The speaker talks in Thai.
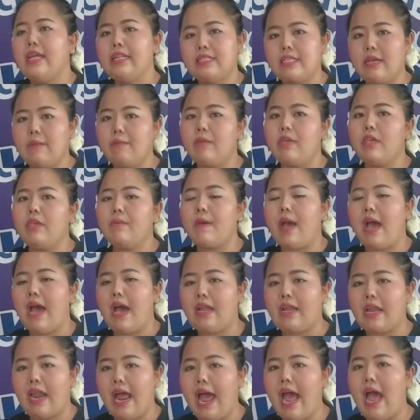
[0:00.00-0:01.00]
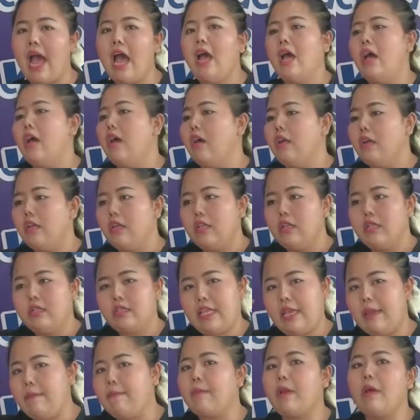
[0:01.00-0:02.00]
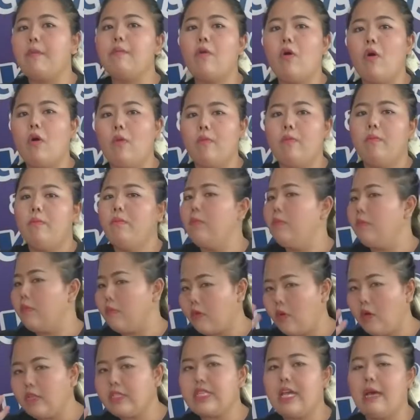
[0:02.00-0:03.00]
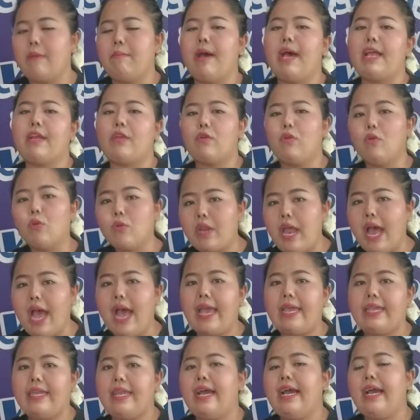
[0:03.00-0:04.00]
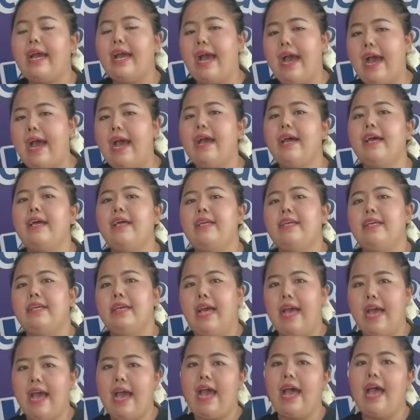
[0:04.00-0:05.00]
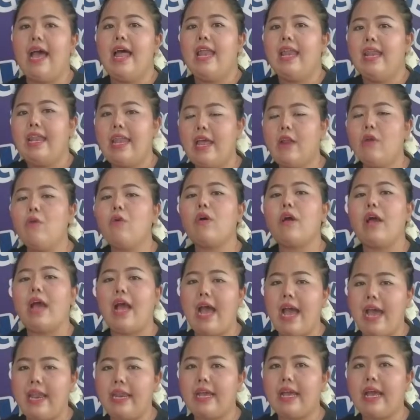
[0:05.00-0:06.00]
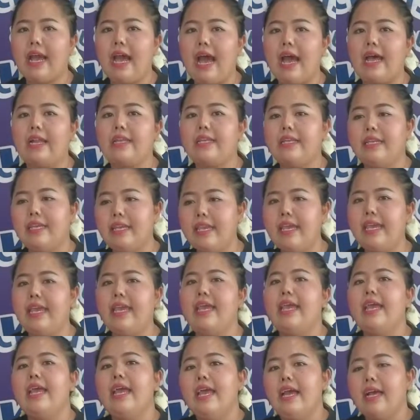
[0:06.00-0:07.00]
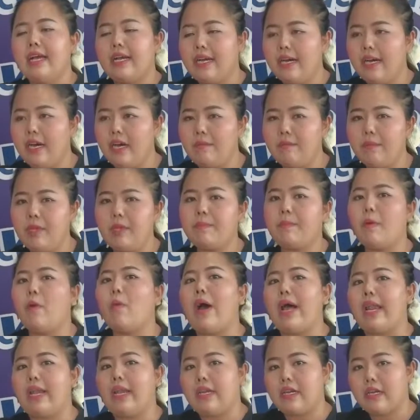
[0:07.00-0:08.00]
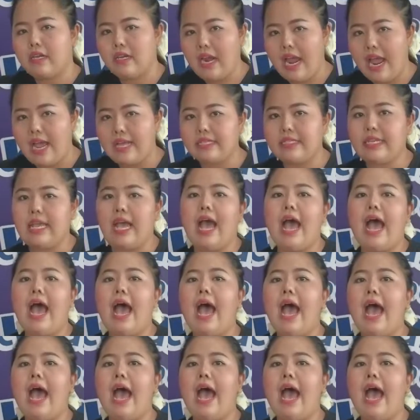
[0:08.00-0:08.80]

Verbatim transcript: จะมีภาระเต็มระบบก็สามารถกู้ได้นะคะอ่และลูกค้านะคะที่เคยมีประวัติราช้า